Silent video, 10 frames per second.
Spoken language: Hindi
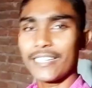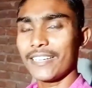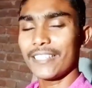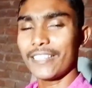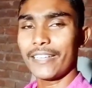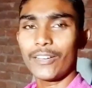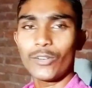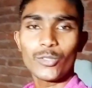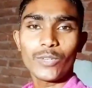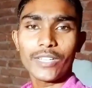कि अंधेरा हो
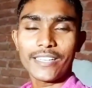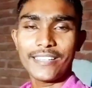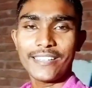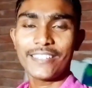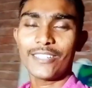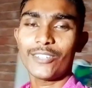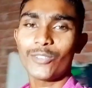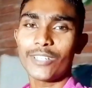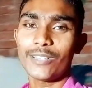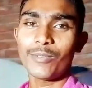चुका है और
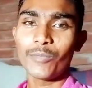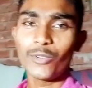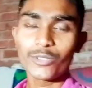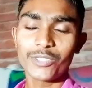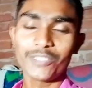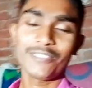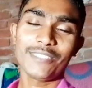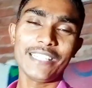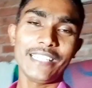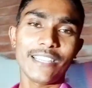अब हम लोग
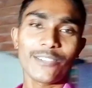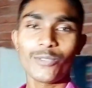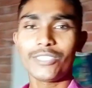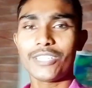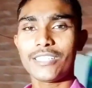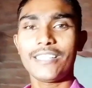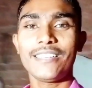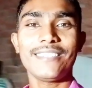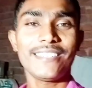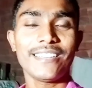दिया को अच्छे से
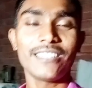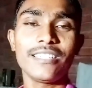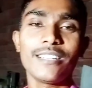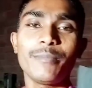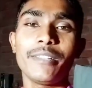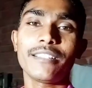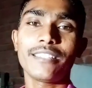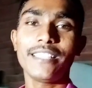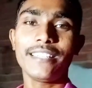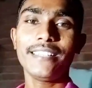हर जगह पे
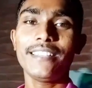रखते हैं